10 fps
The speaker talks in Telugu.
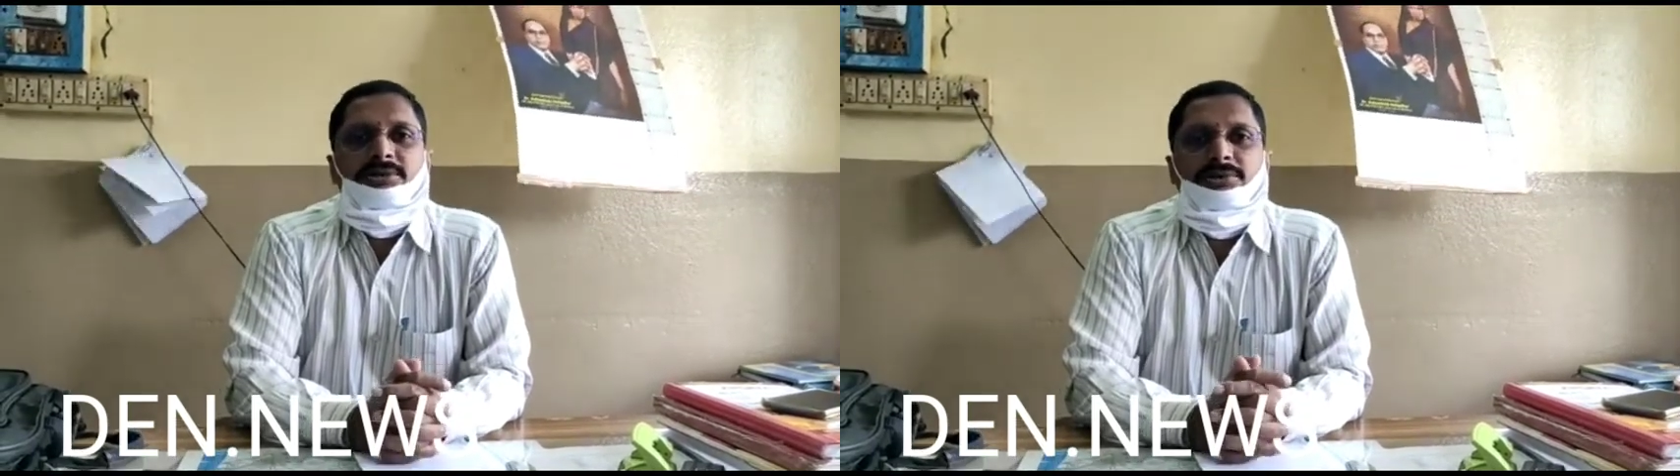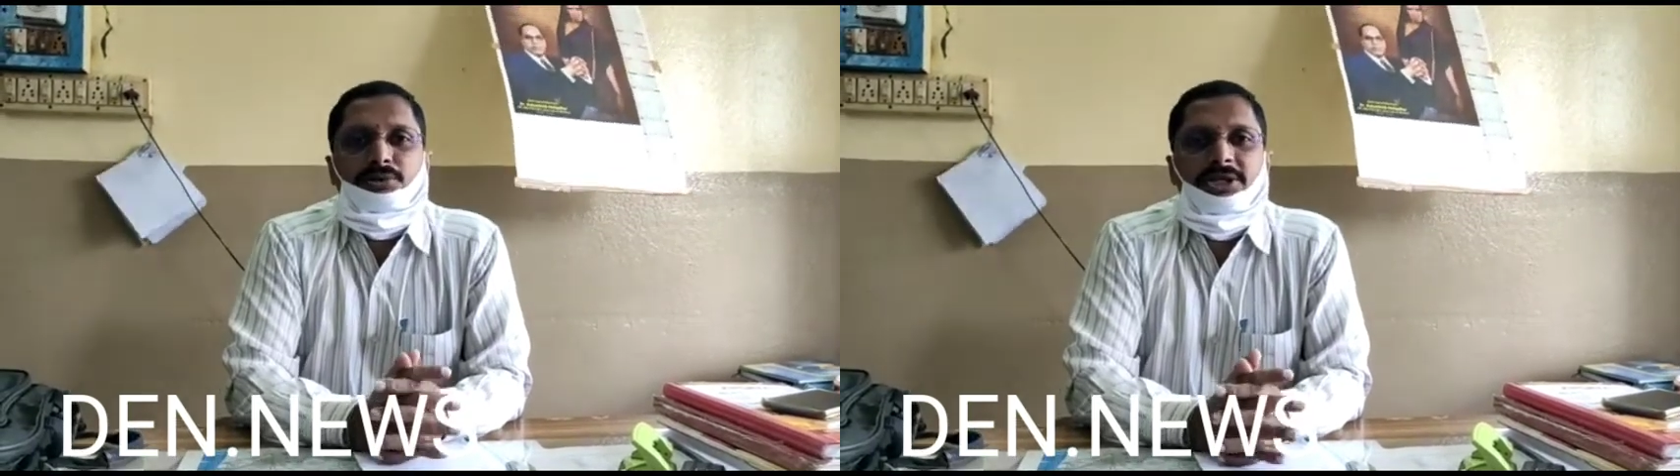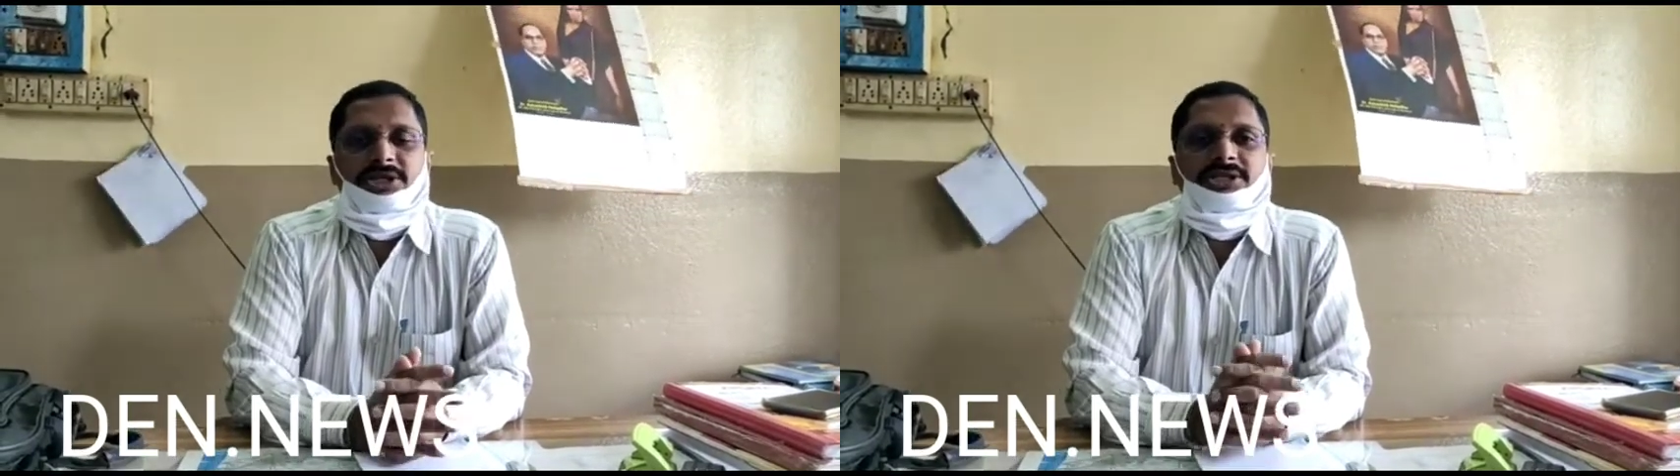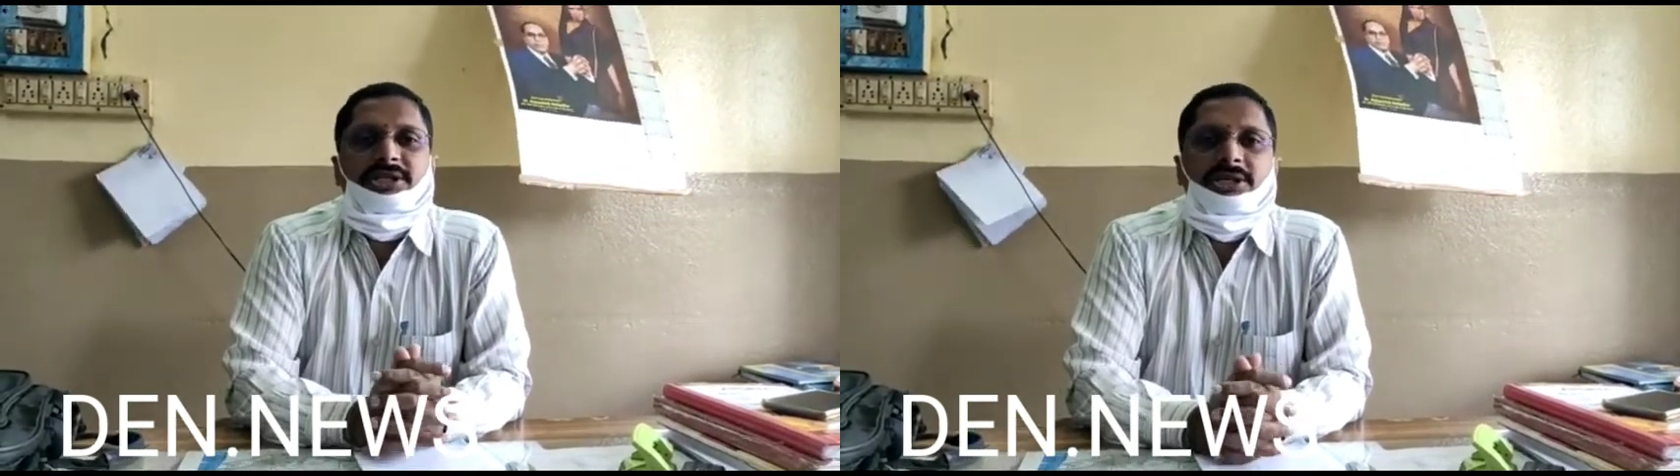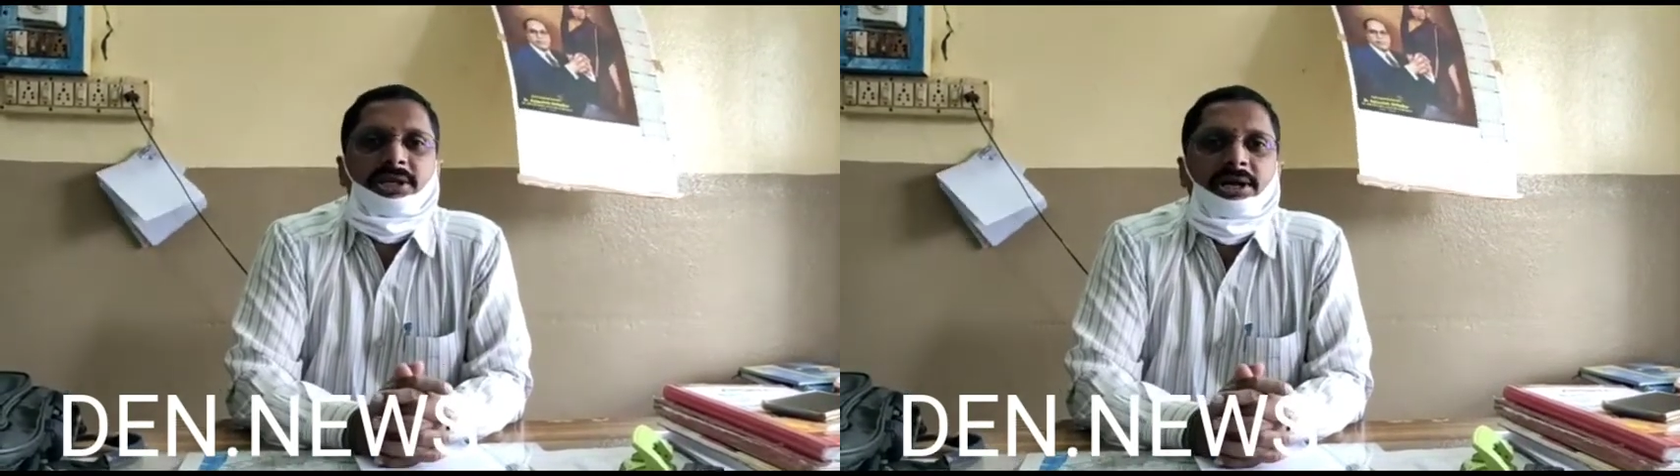రాయితీ
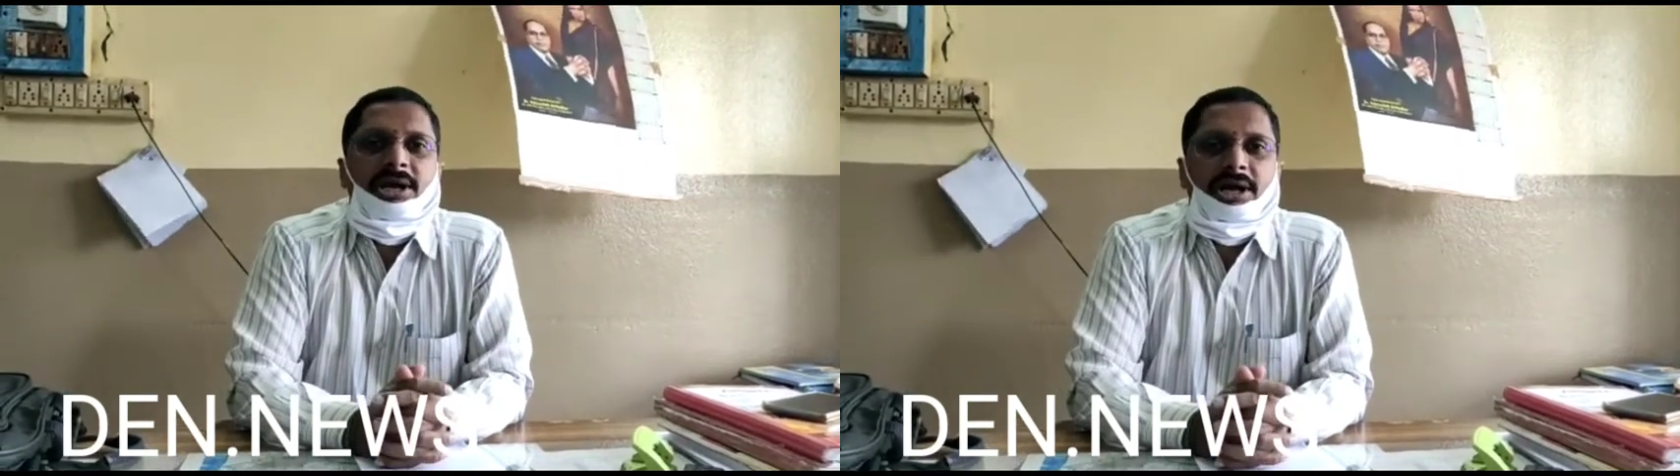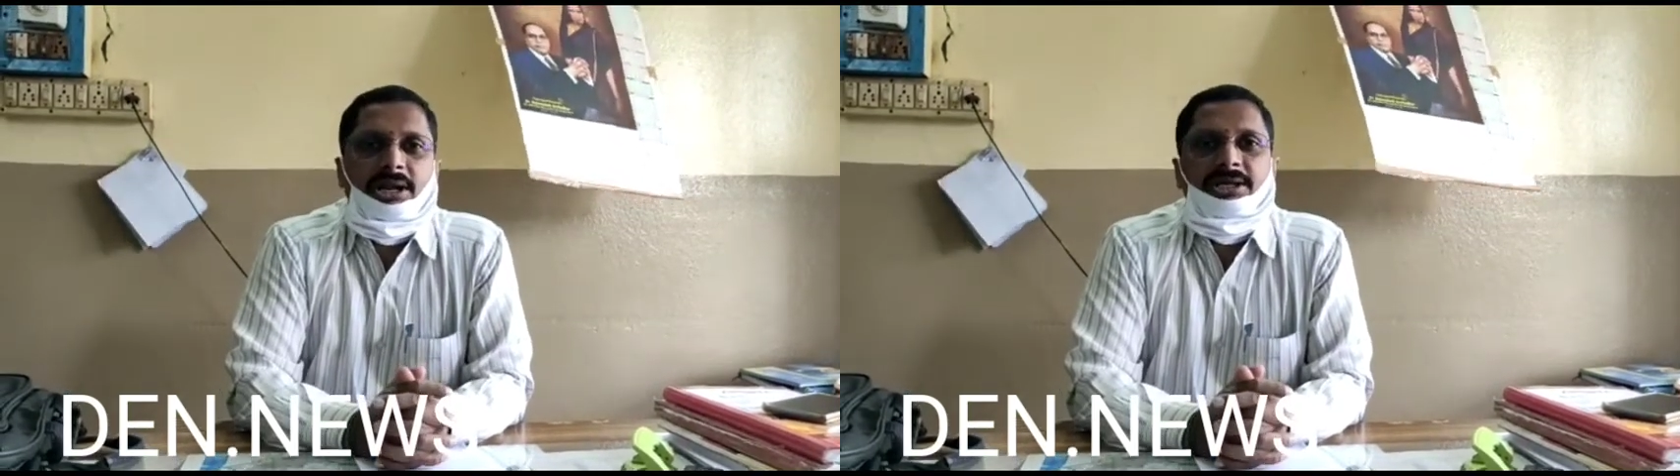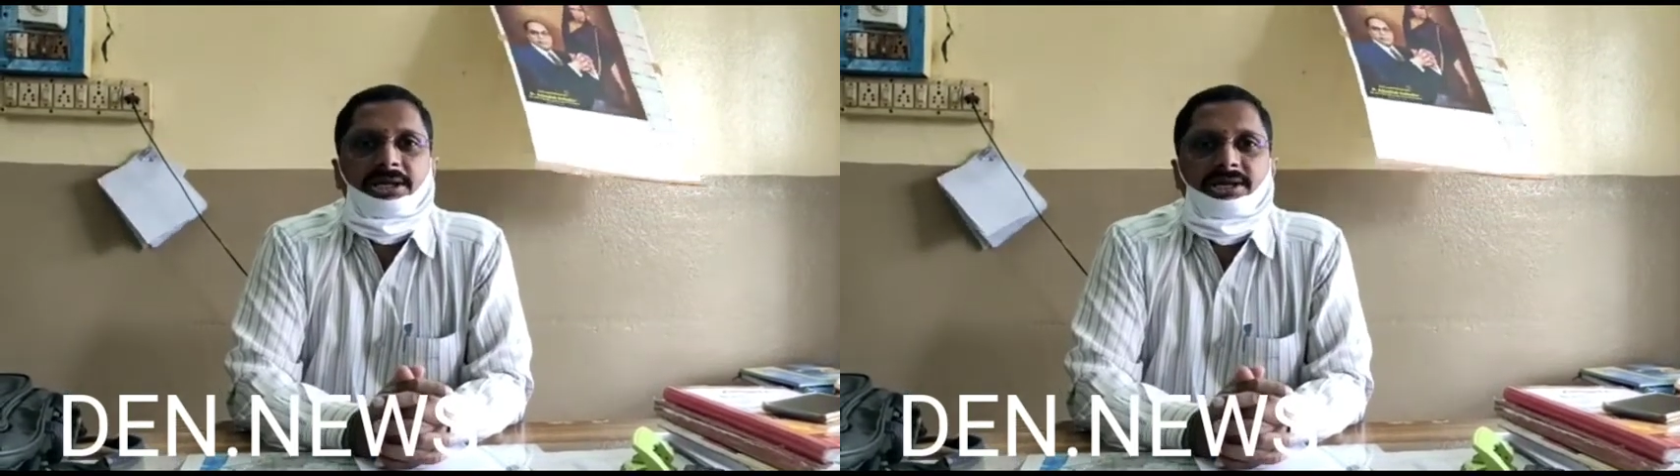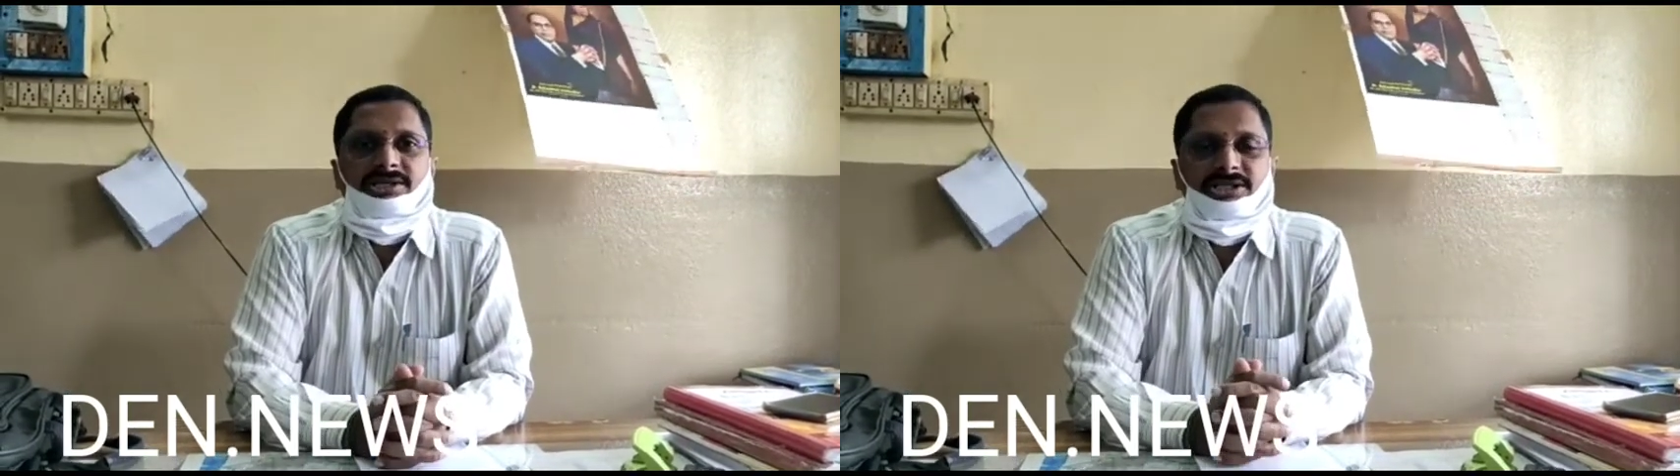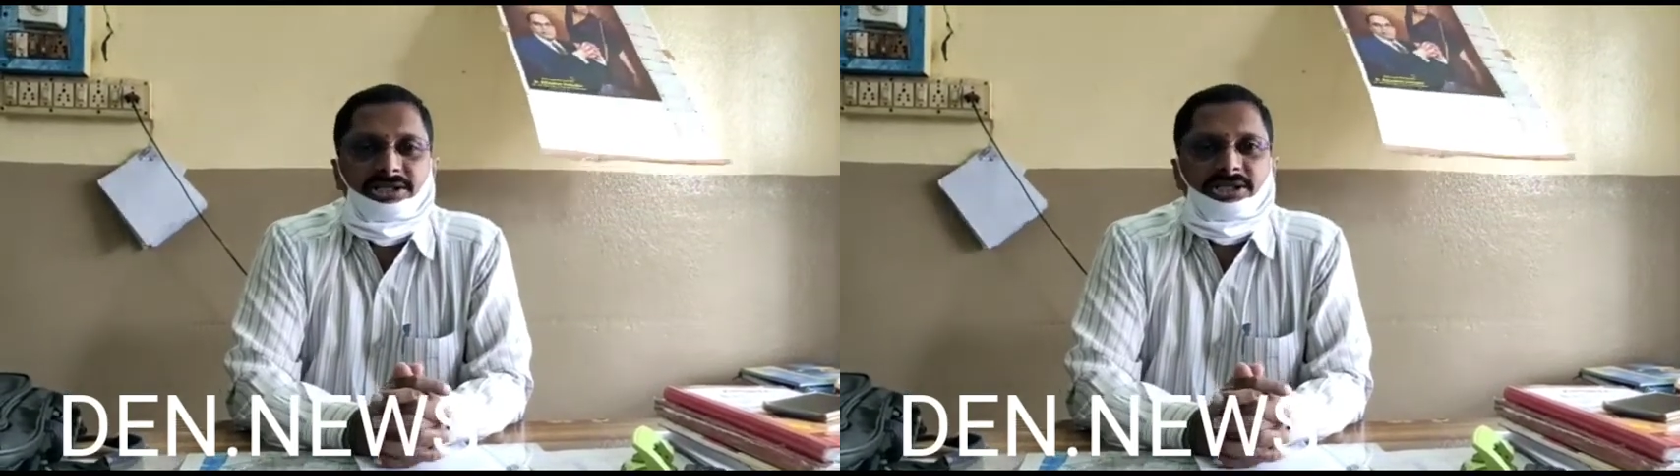టికెట్లు కూడా ఈ కౌంటర్లో